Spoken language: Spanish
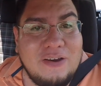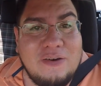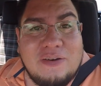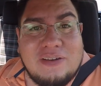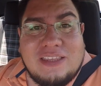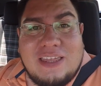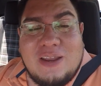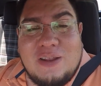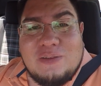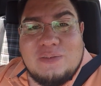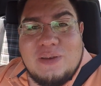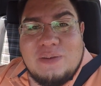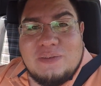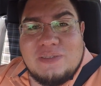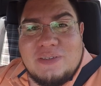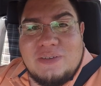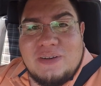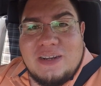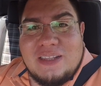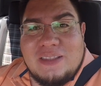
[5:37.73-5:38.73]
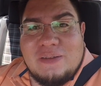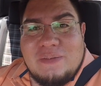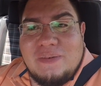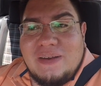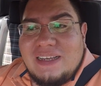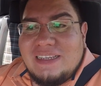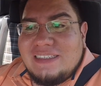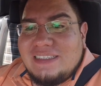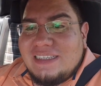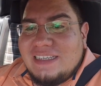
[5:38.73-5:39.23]
ahorita nos vemos en un rato
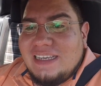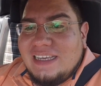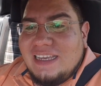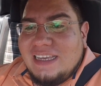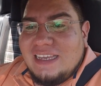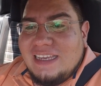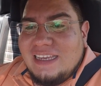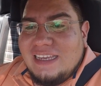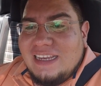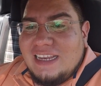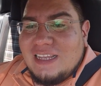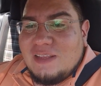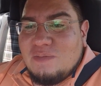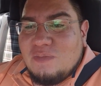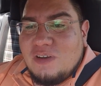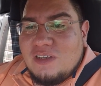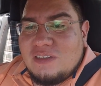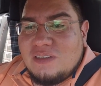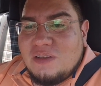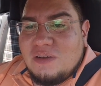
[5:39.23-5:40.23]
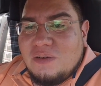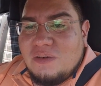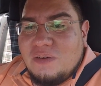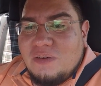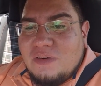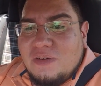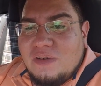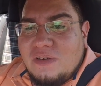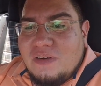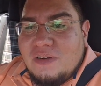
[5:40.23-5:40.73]
más eh, y les
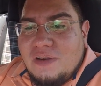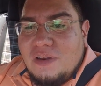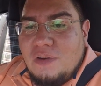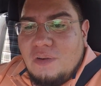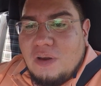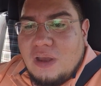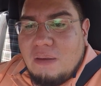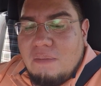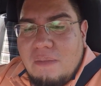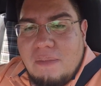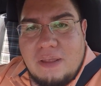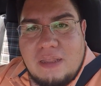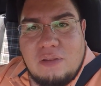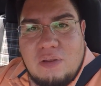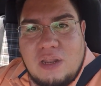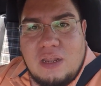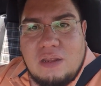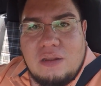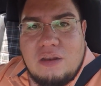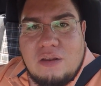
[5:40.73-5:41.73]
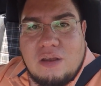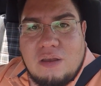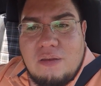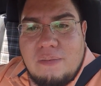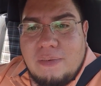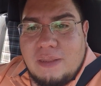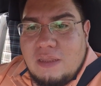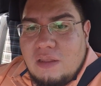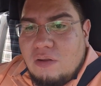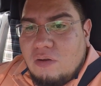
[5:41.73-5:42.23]
muestro lo que me, mandó lo que
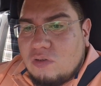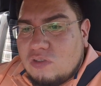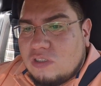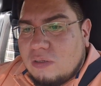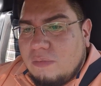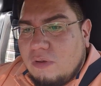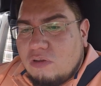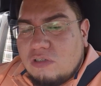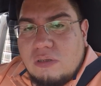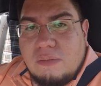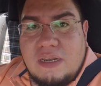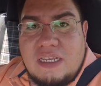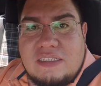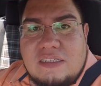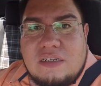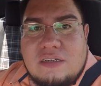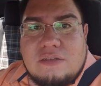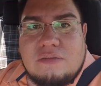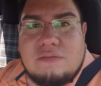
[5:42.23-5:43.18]
mandaron los amigos de Blizzard.